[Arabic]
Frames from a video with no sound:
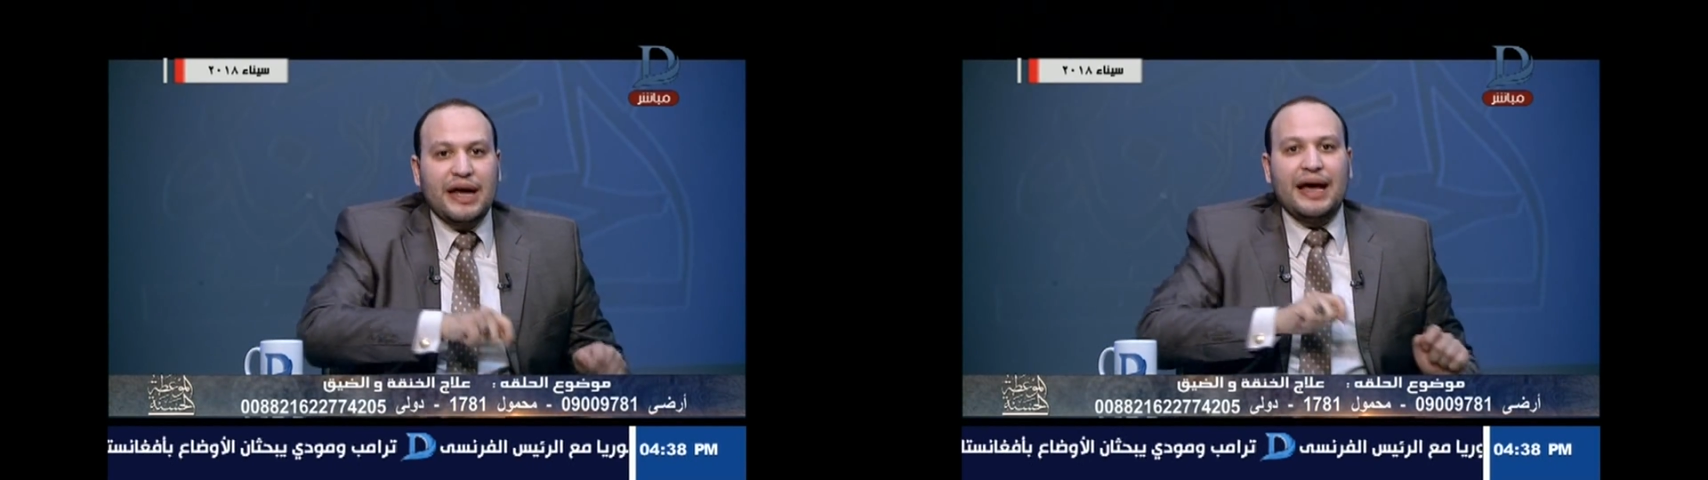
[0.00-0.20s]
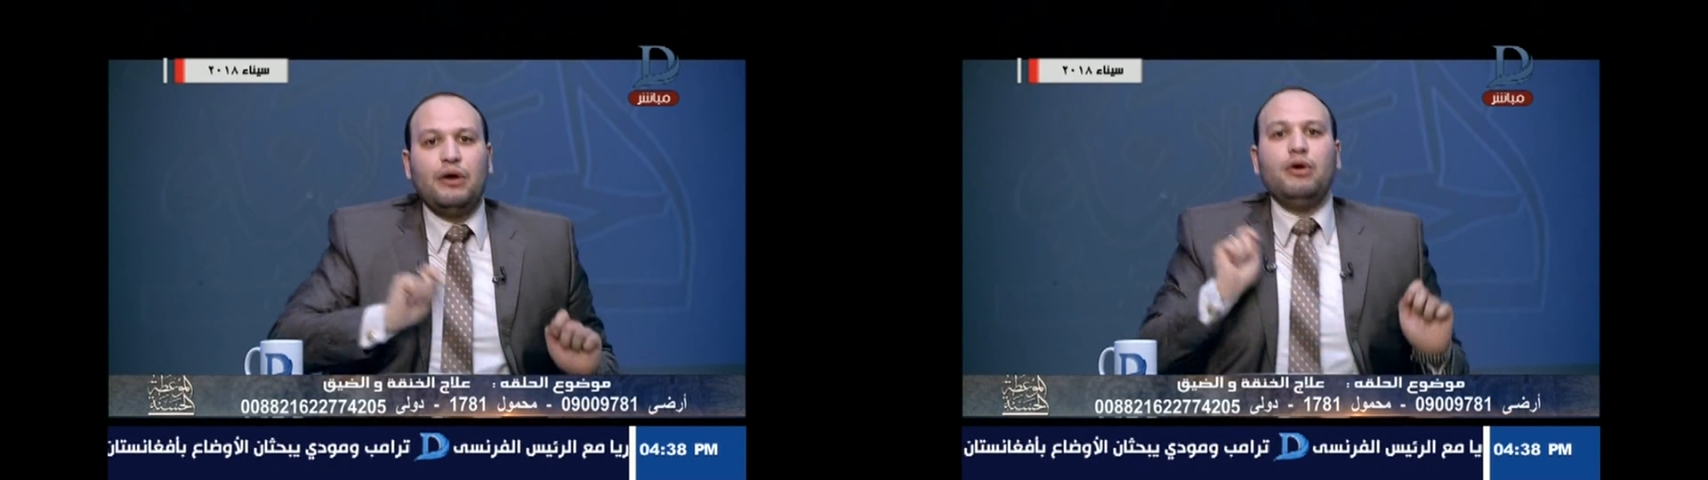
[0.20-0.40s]

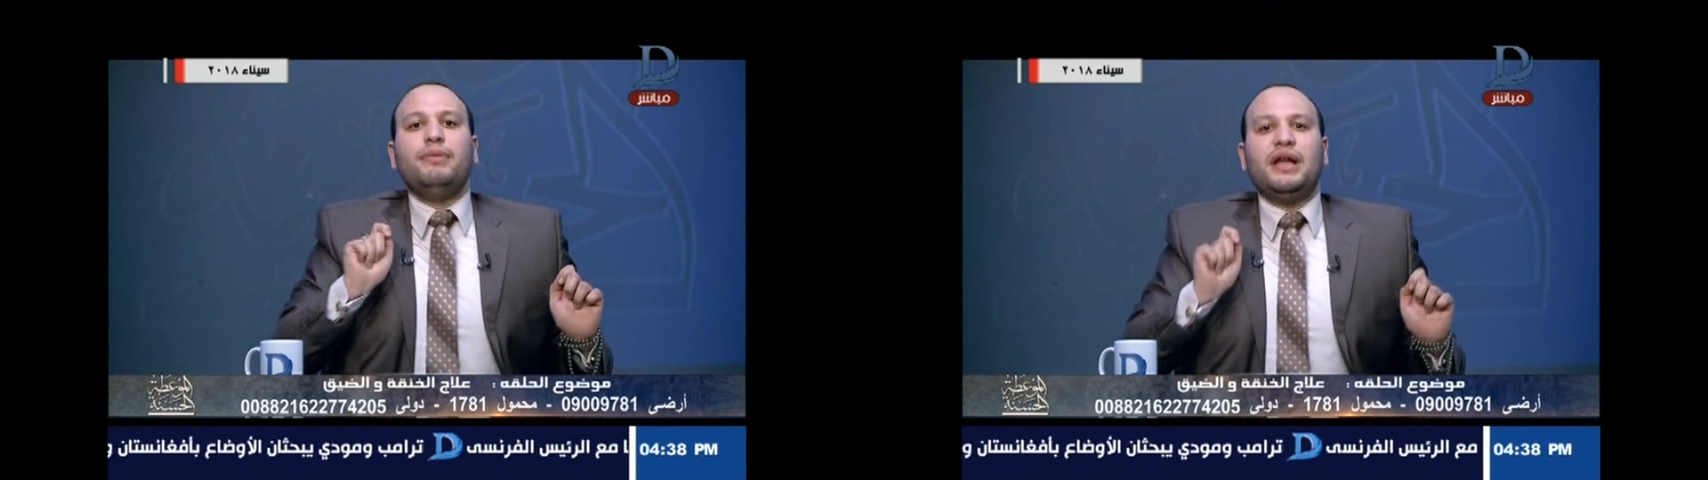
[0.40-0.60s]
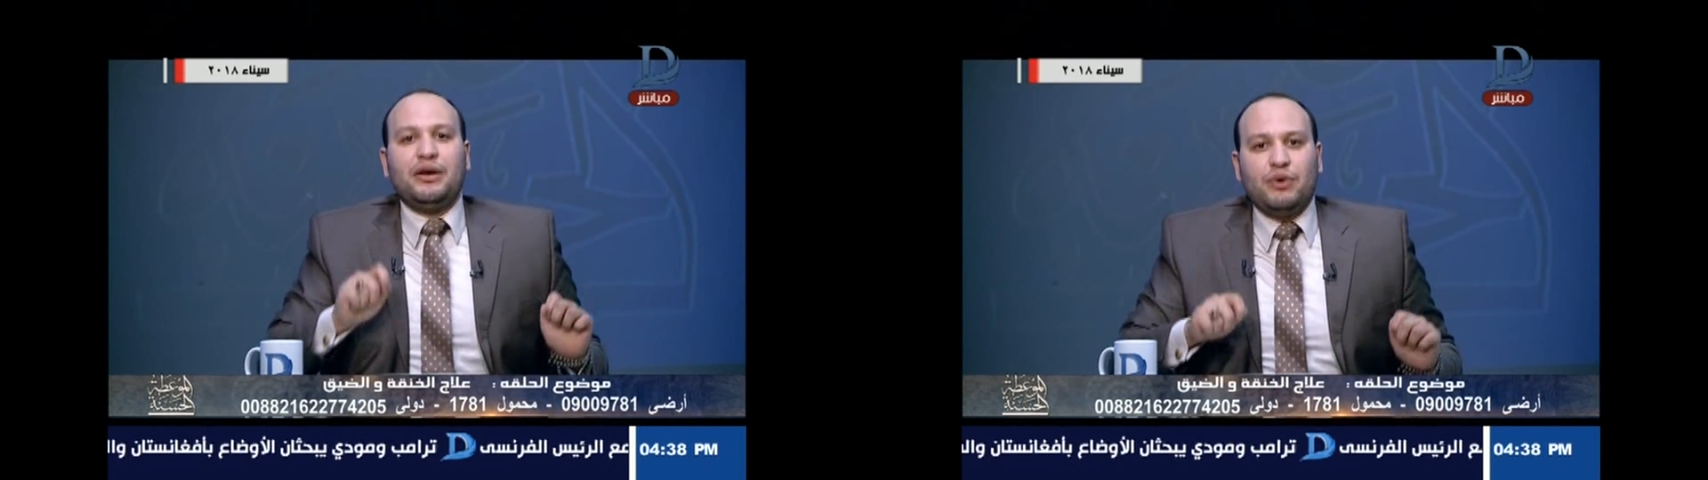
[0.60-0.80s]
كلون
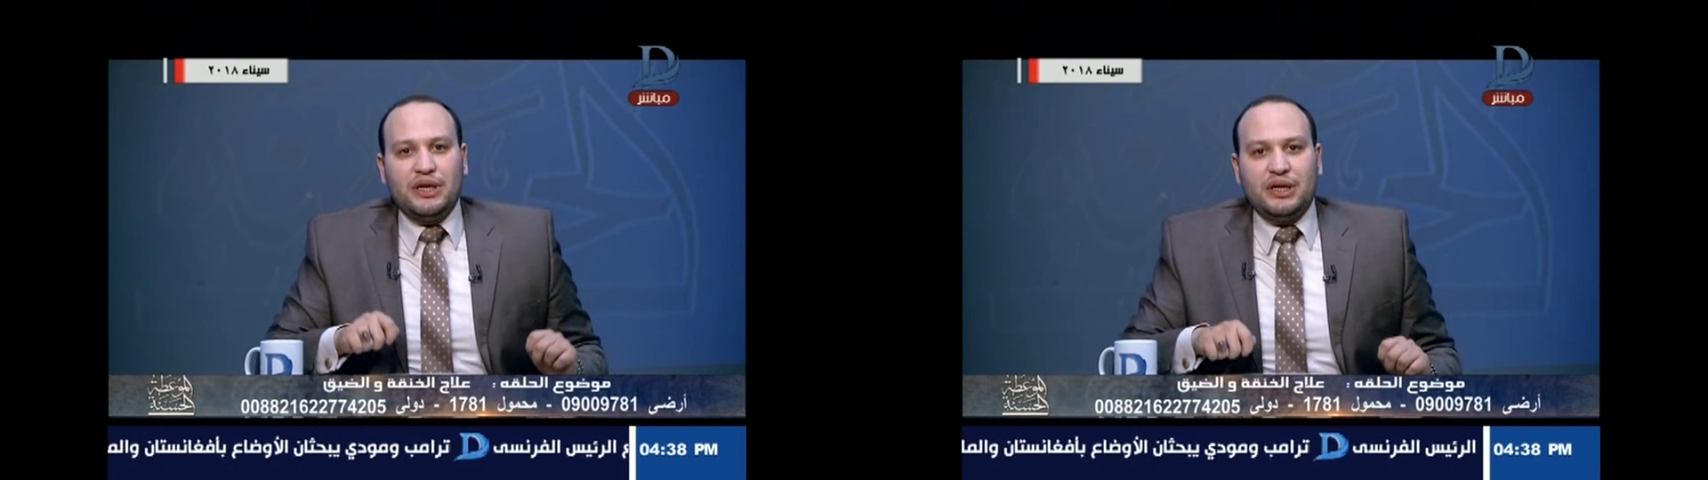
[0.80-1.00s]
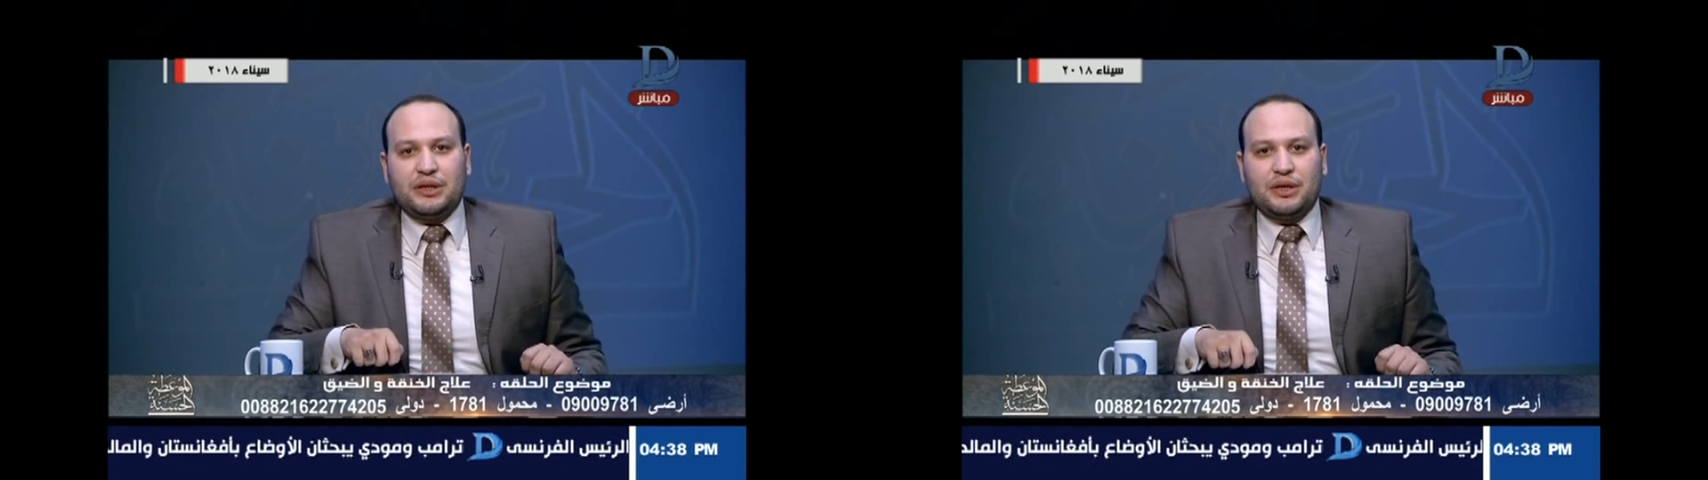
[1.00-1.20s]
من الوان
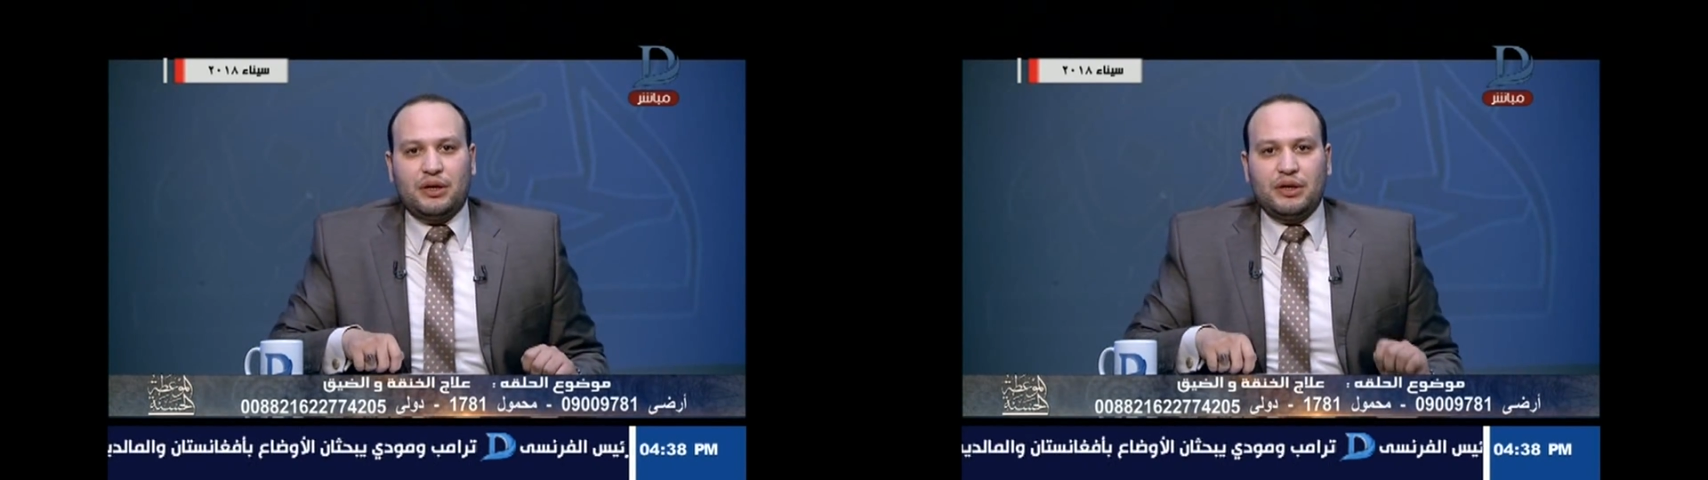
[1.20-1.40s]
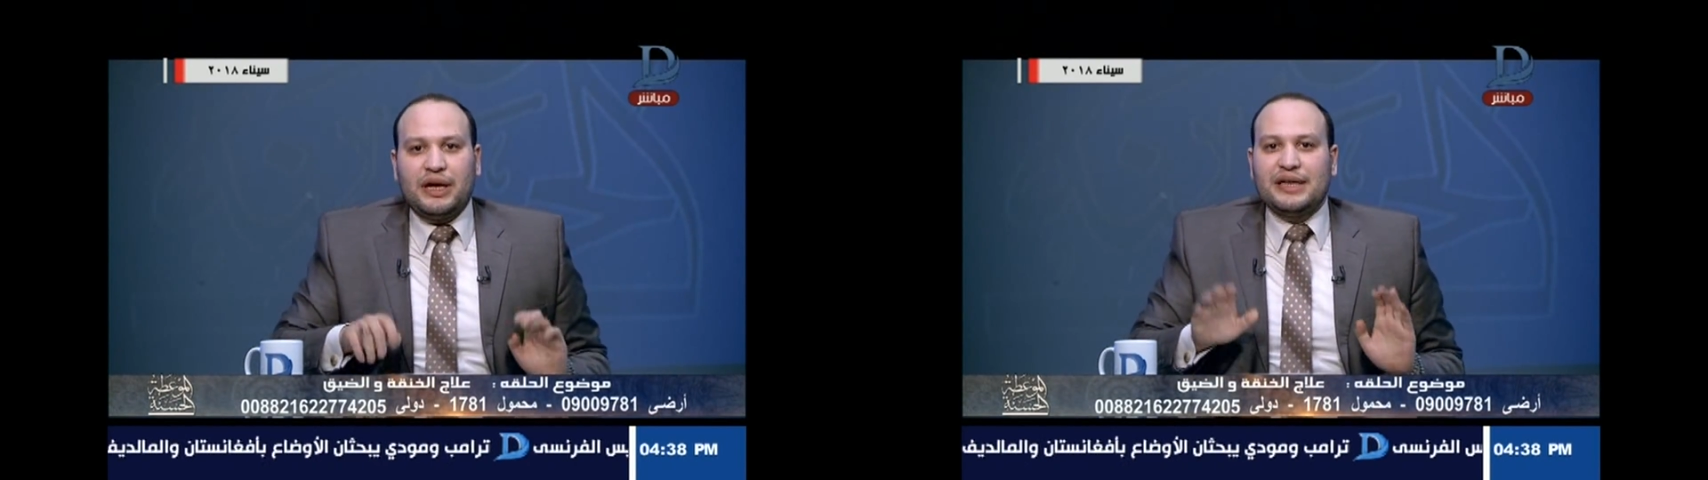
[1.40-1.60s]
الاعتراض